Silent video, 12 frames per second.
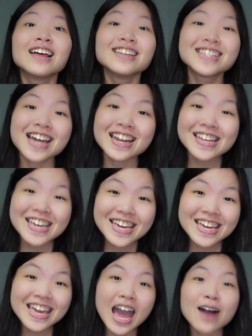
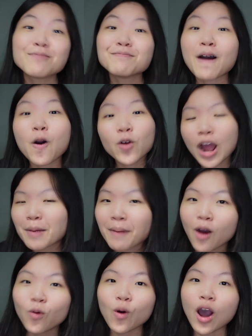jadi ya mau nggak
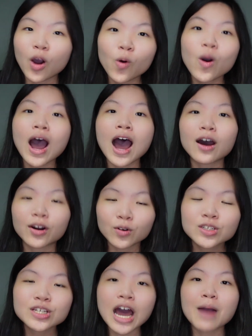mau aku
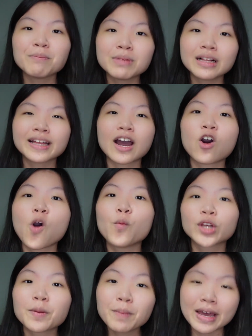harus ambil yang
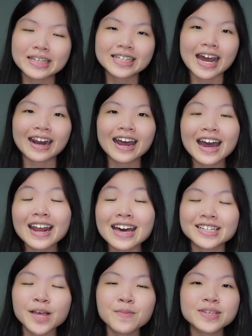komputer base karena kan
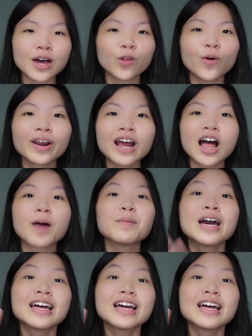hasilnya bisa keluar dalam